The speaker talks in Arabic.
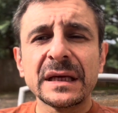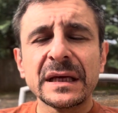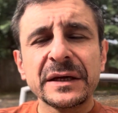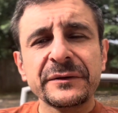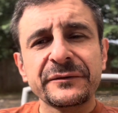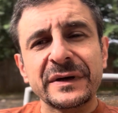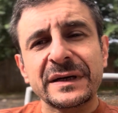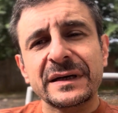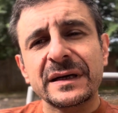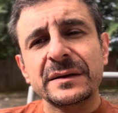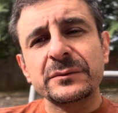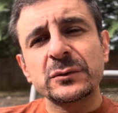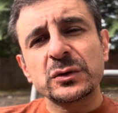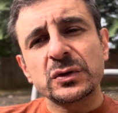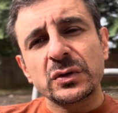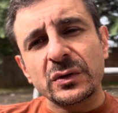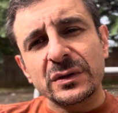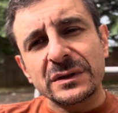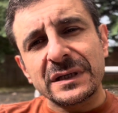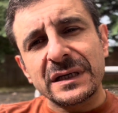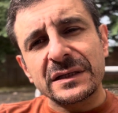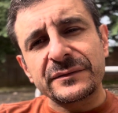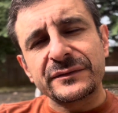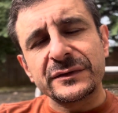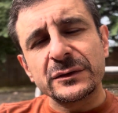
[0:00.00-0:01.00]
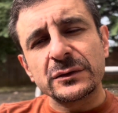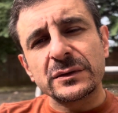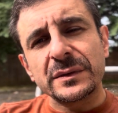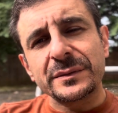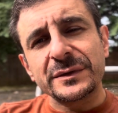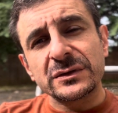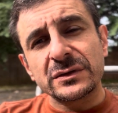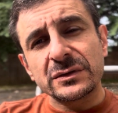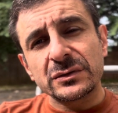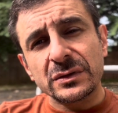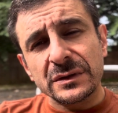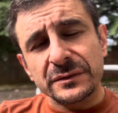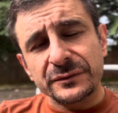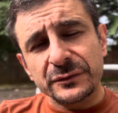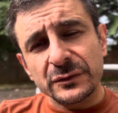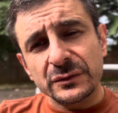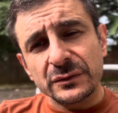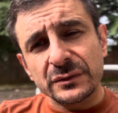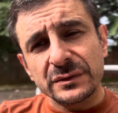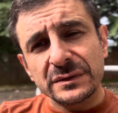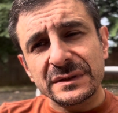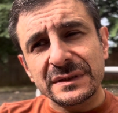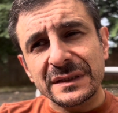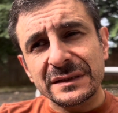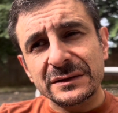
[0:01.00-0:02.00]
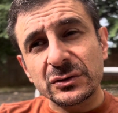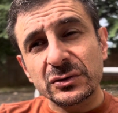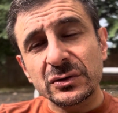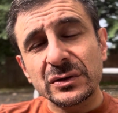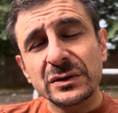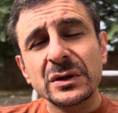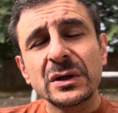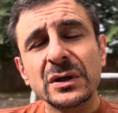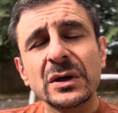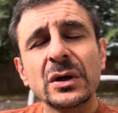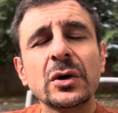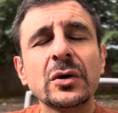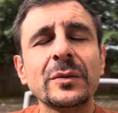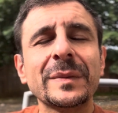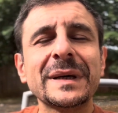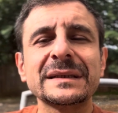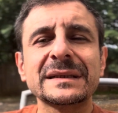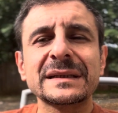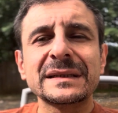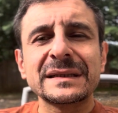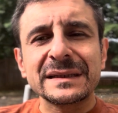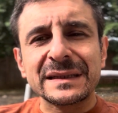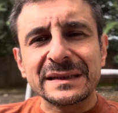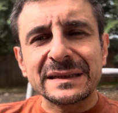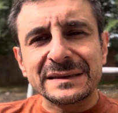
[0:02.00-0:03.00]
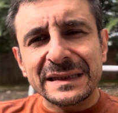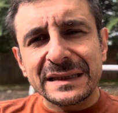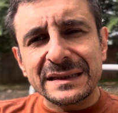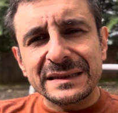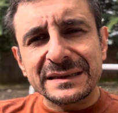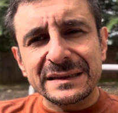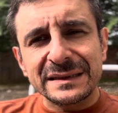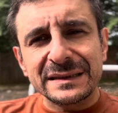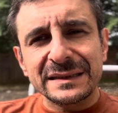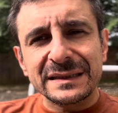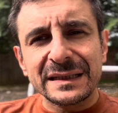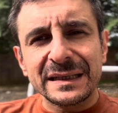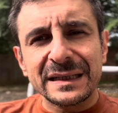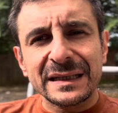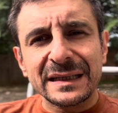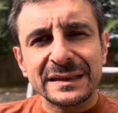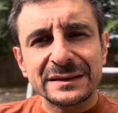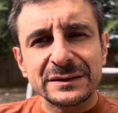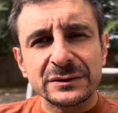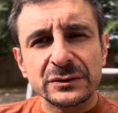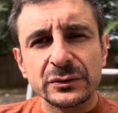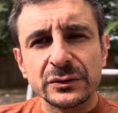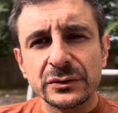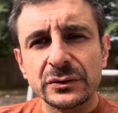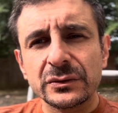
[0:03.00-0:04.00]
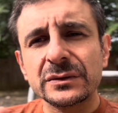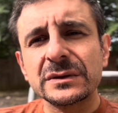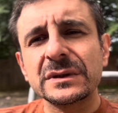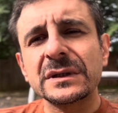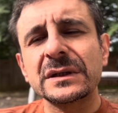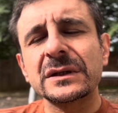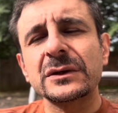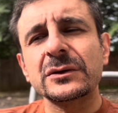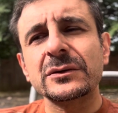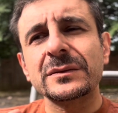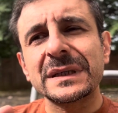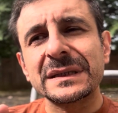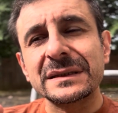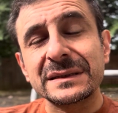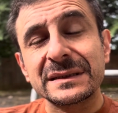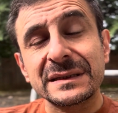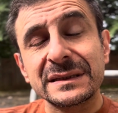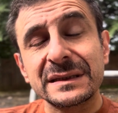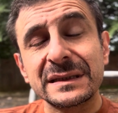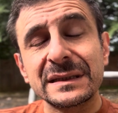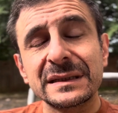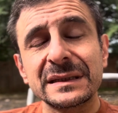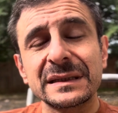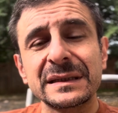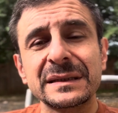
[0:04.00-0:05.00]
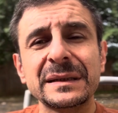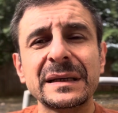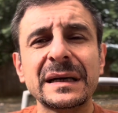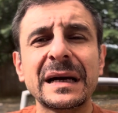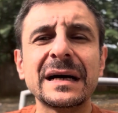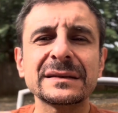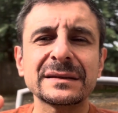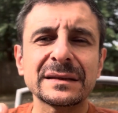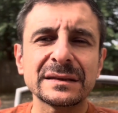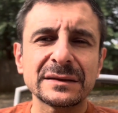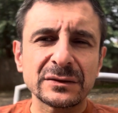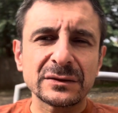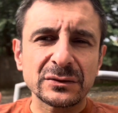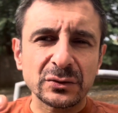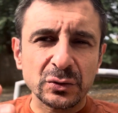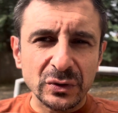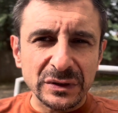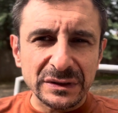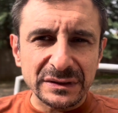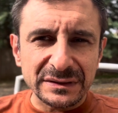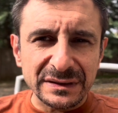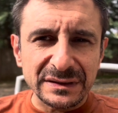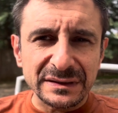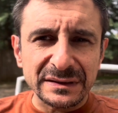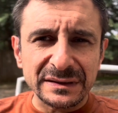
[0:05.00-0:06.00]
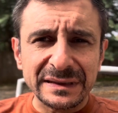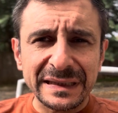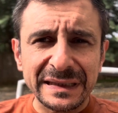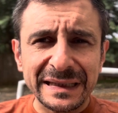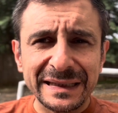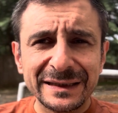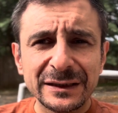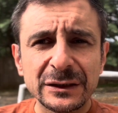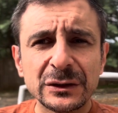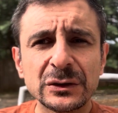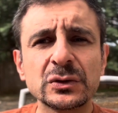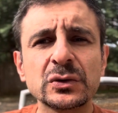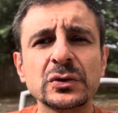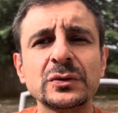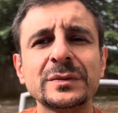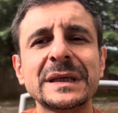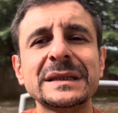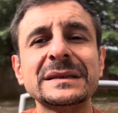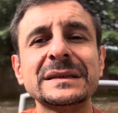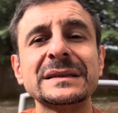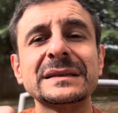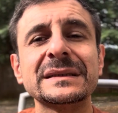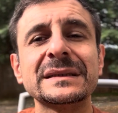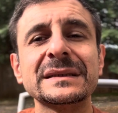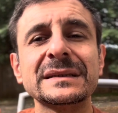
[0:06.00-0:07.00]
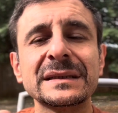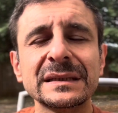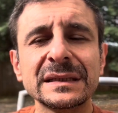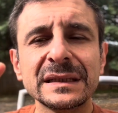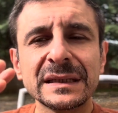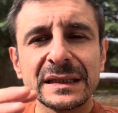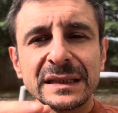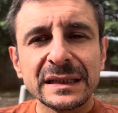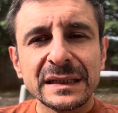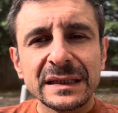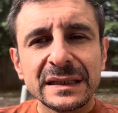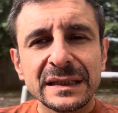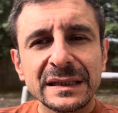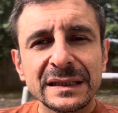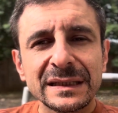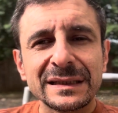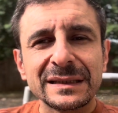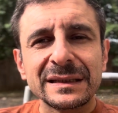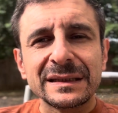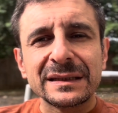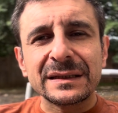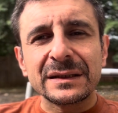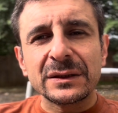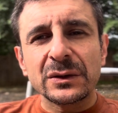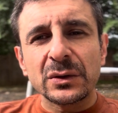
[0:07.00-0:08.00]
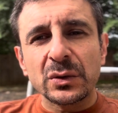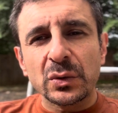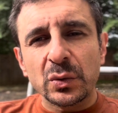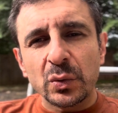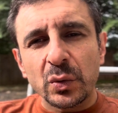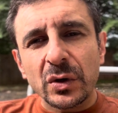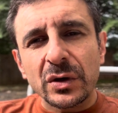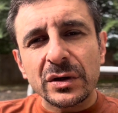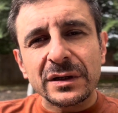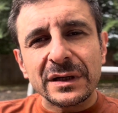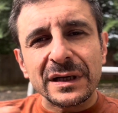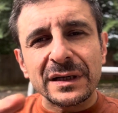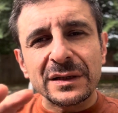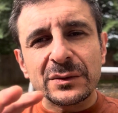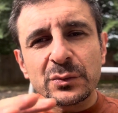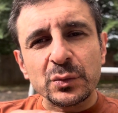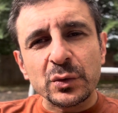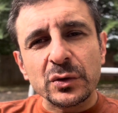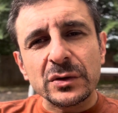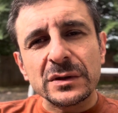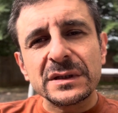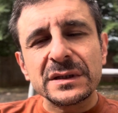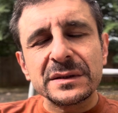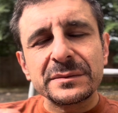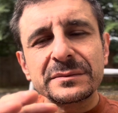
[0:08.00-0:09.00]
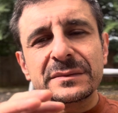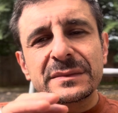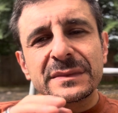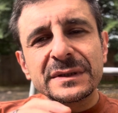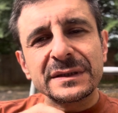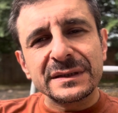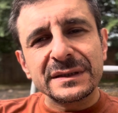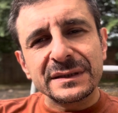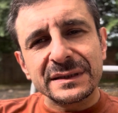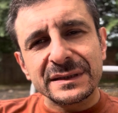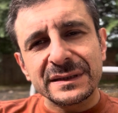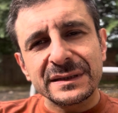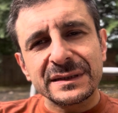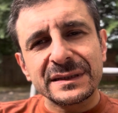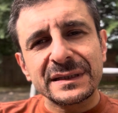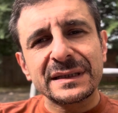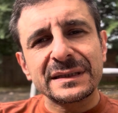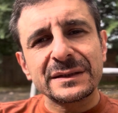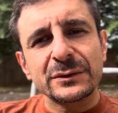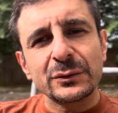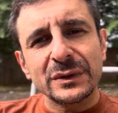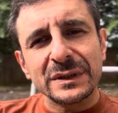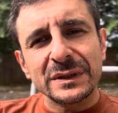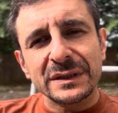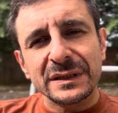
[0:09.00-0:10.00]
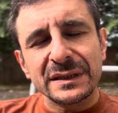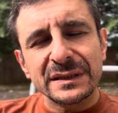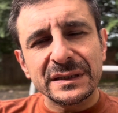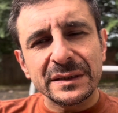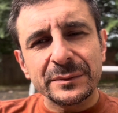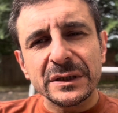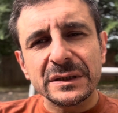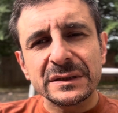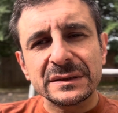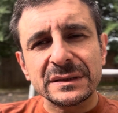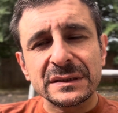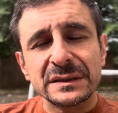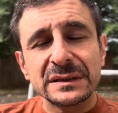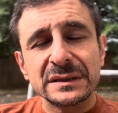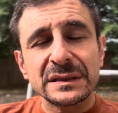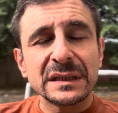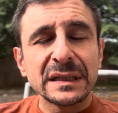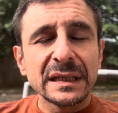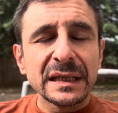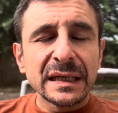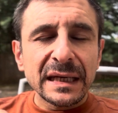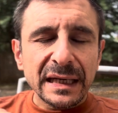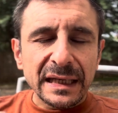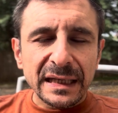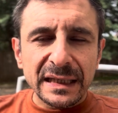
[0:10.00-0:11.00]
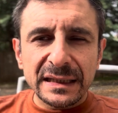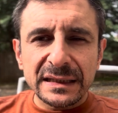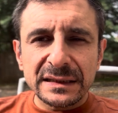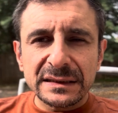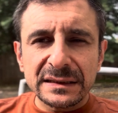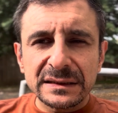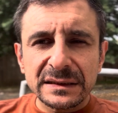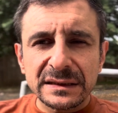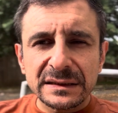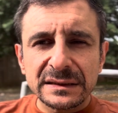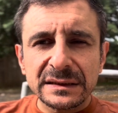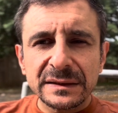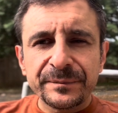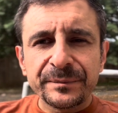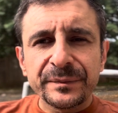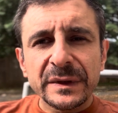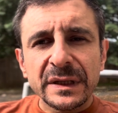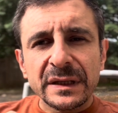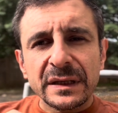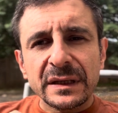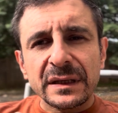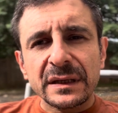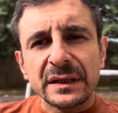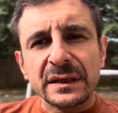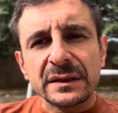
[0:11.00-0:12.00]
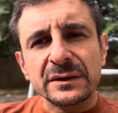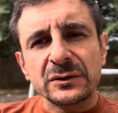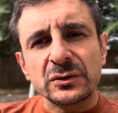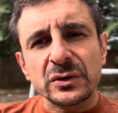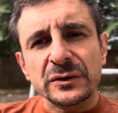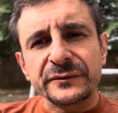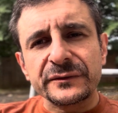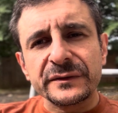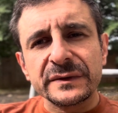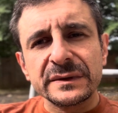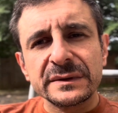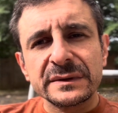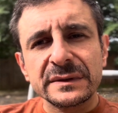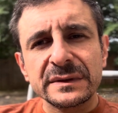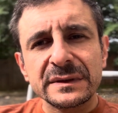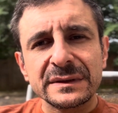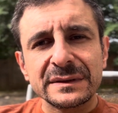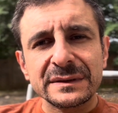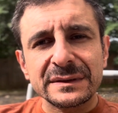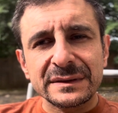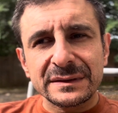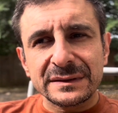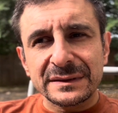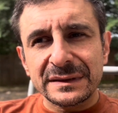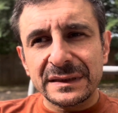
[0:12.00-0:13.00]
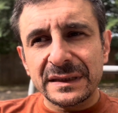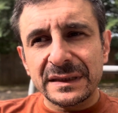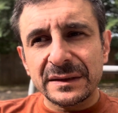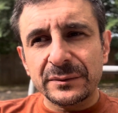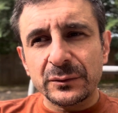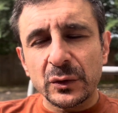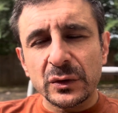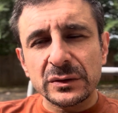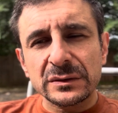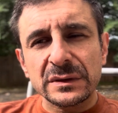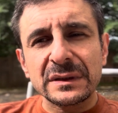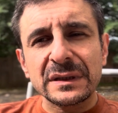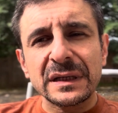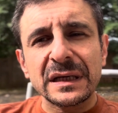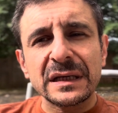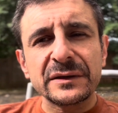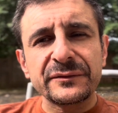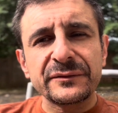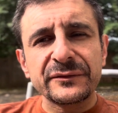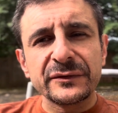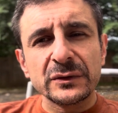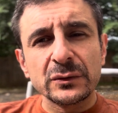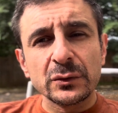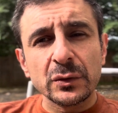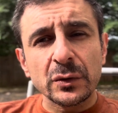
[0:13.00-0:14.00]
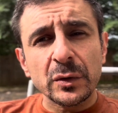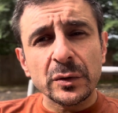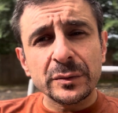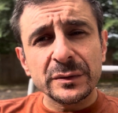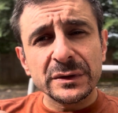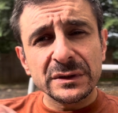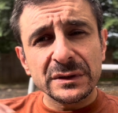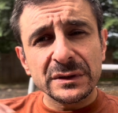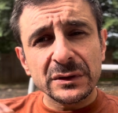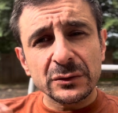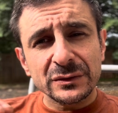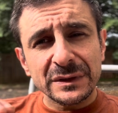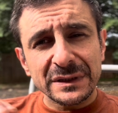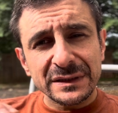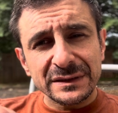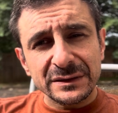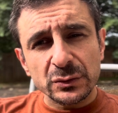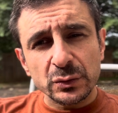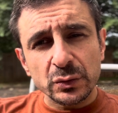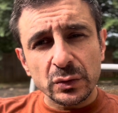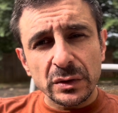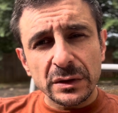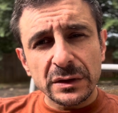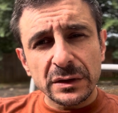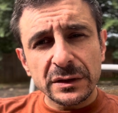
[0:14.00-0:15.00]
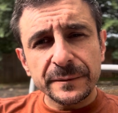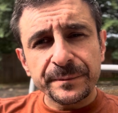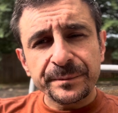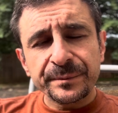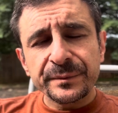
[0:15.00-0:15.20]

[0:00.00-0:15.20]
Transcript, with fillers: فكان متوقع 2018 2019 وبعد كده جت علينا جائحه كورونا وبعد كده حصل شويه انتعاش وبعد كده الواقع المؤلم رجع يواجهنا مره ثانيه حاليا احنا شايفين ان الذهب وصل 2430 دولار